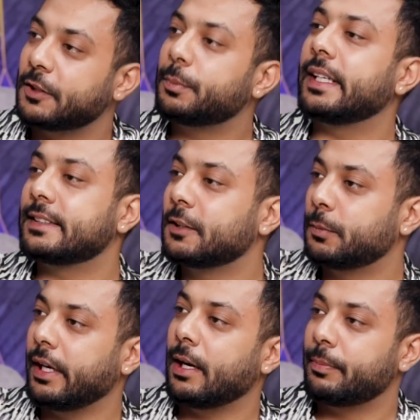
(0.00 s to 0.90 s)
किस बेसिस
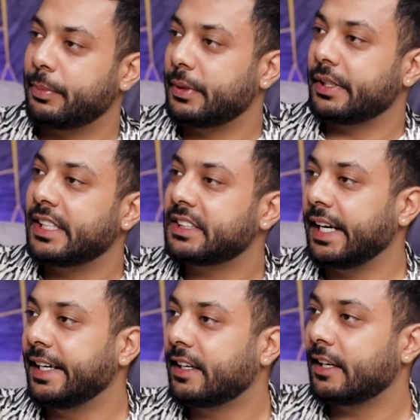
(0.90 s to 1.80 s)
पे आप
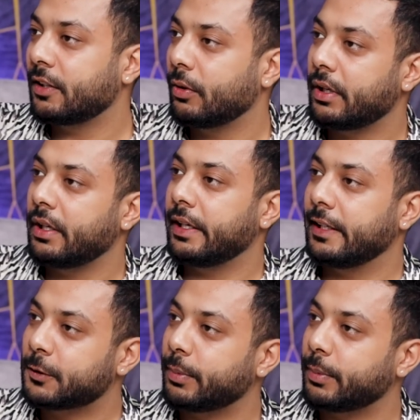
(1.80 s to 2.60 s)
डिसाइड करते हो कि इस